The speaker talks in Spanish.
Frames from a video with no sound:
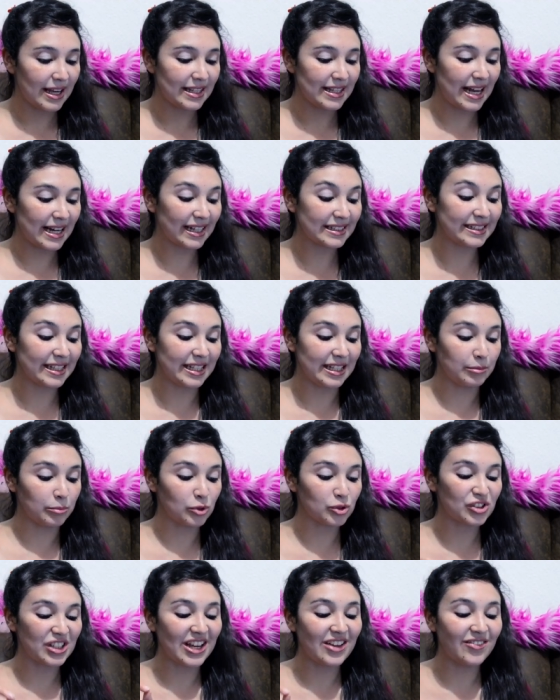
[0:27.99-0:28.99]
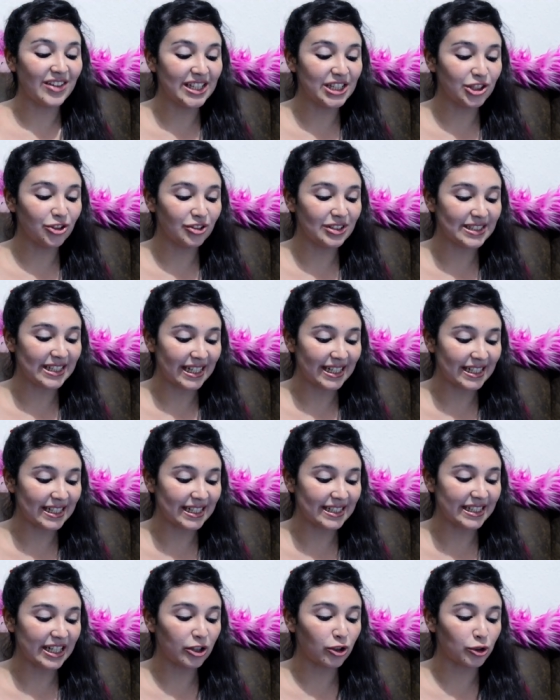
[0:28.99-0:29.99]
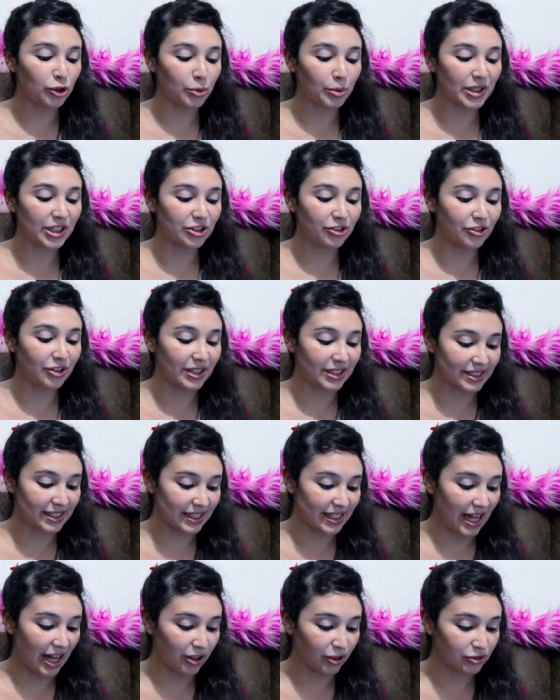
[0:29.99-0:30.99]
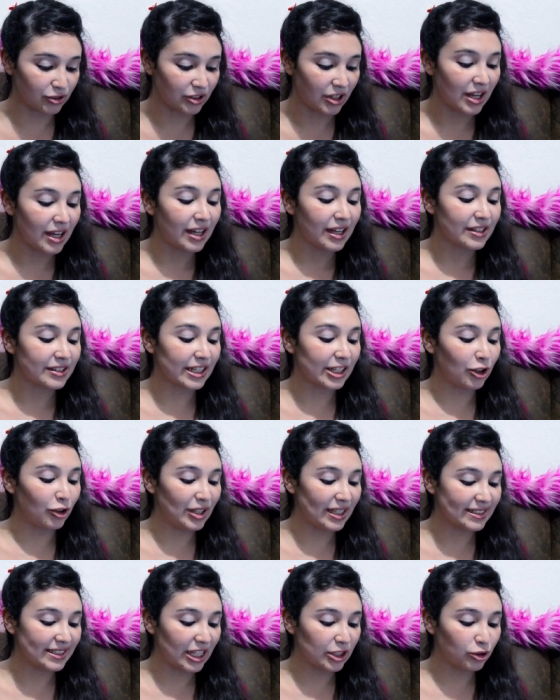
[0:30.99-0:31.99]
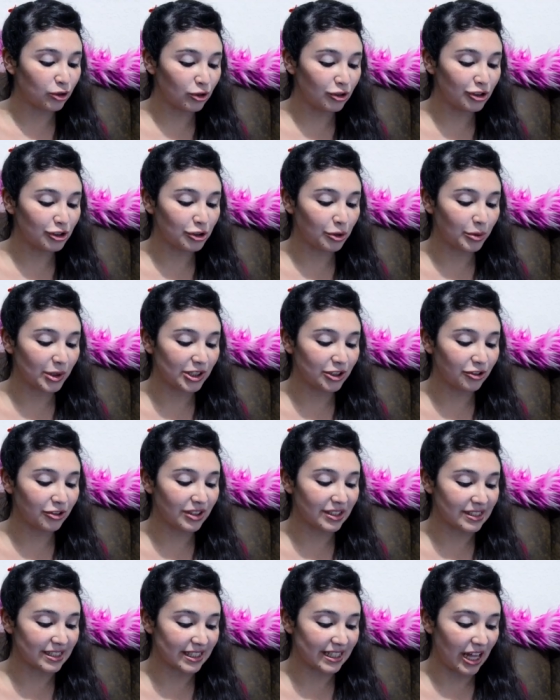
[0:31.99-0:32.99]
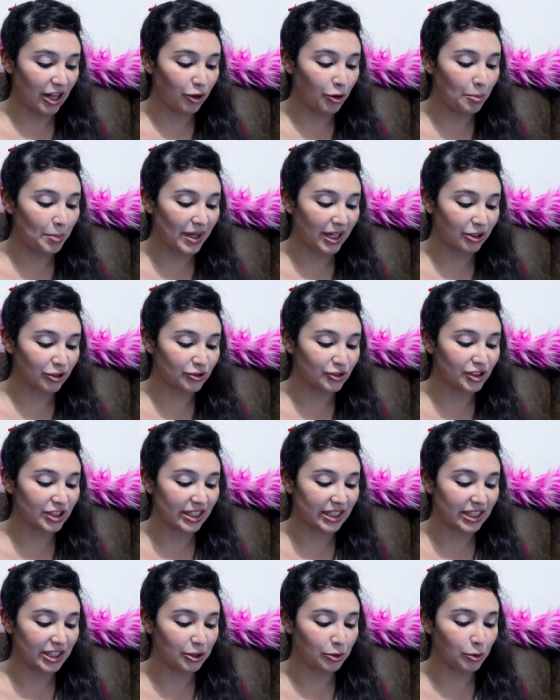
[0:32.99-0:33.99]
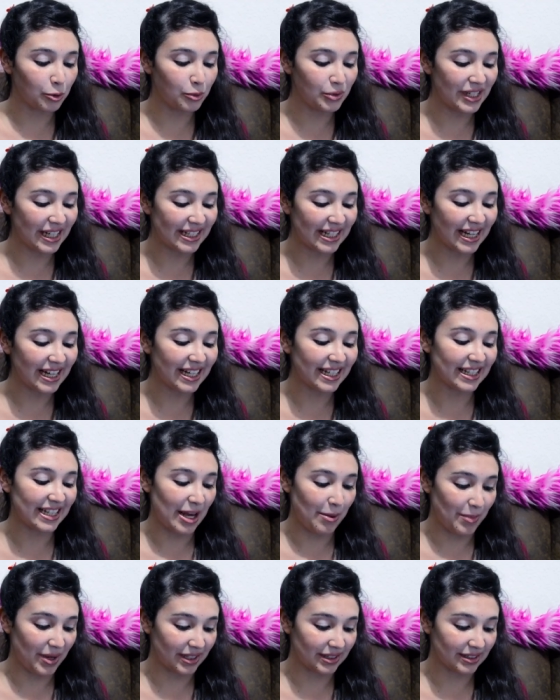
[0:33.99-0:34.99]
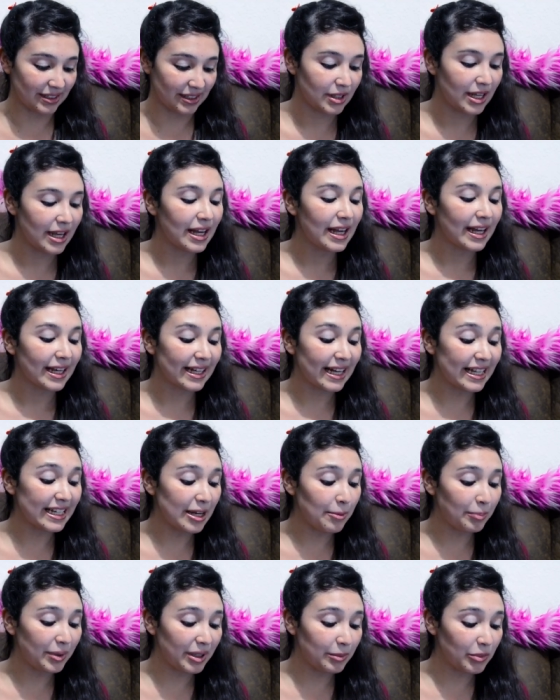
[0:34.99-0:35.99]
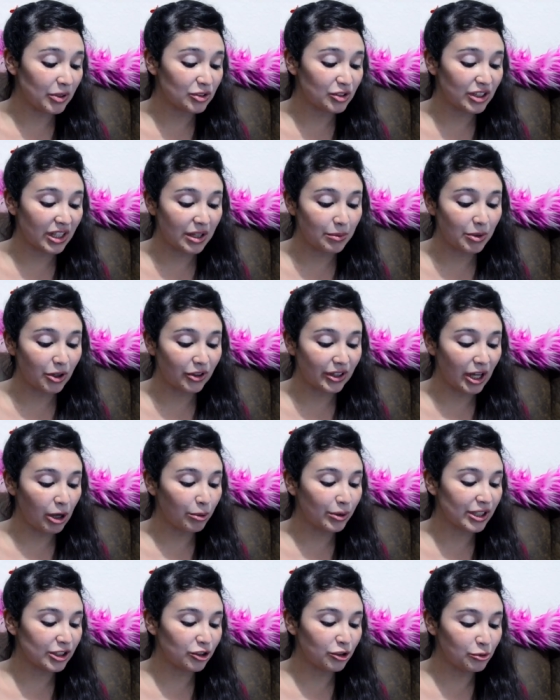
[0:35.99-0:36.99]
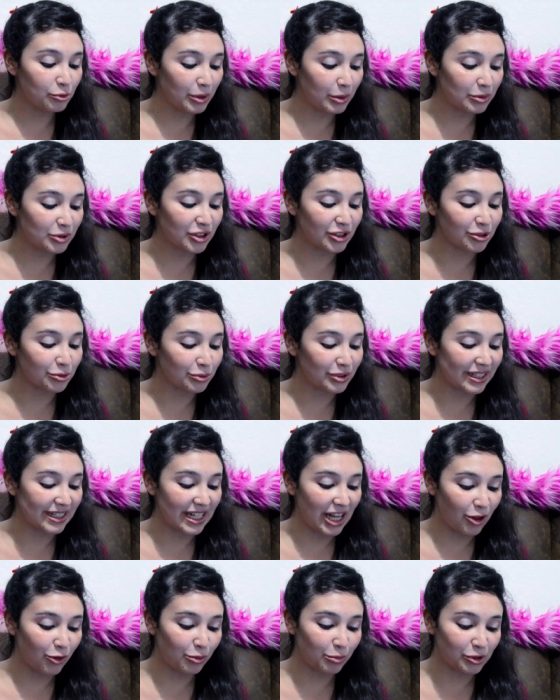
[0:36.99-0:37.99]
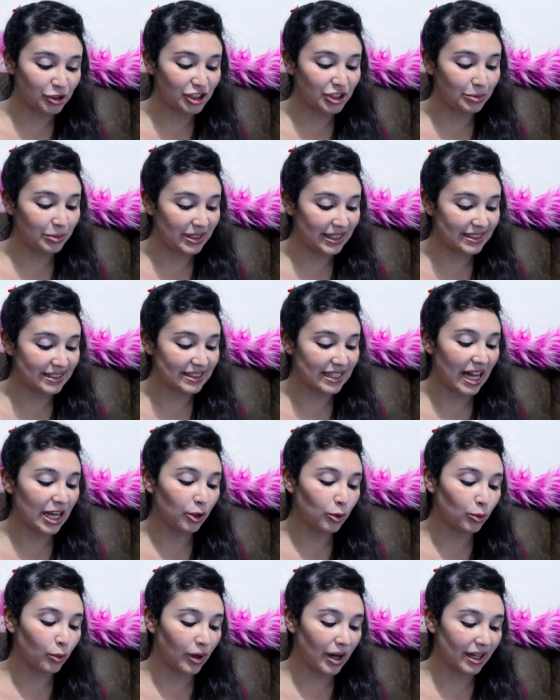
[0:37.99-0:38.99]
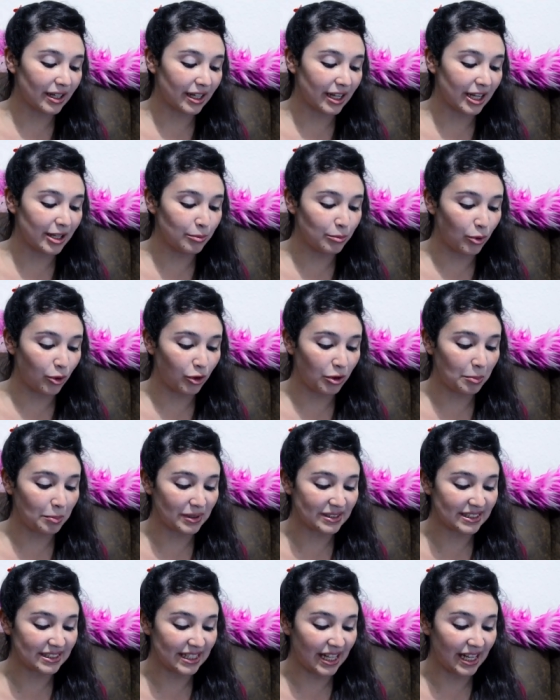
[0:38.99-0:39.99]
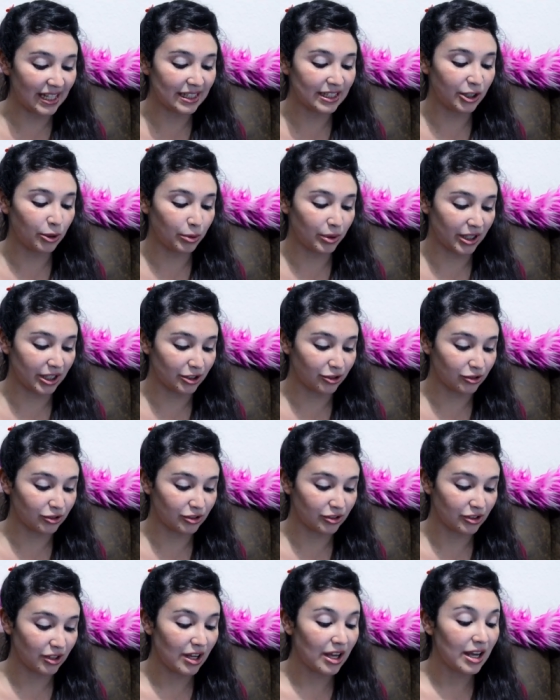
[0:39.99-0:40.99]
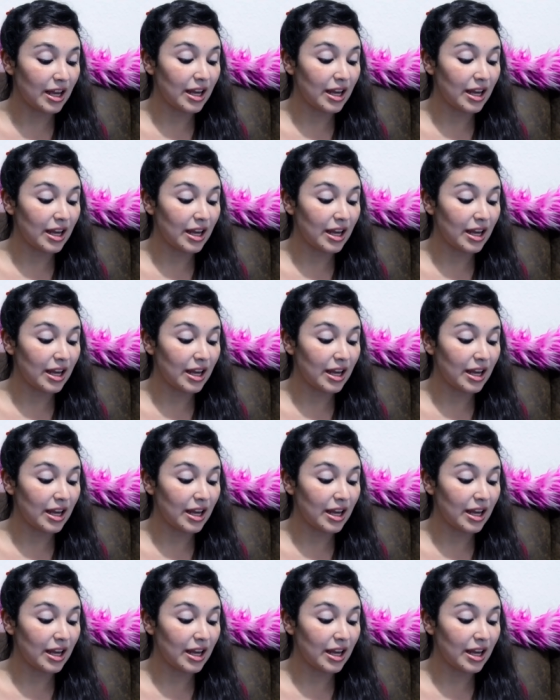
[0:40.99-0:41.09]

y acá tenemos, evento de tarjeta con objetos de enredados. Recolecta todos los objetos de enredados para conseguir una caja de diamante. Gana premios y desbloquea objetos nuevos en tu teclado Emoji Blitz al jugar en modo especial de objetos.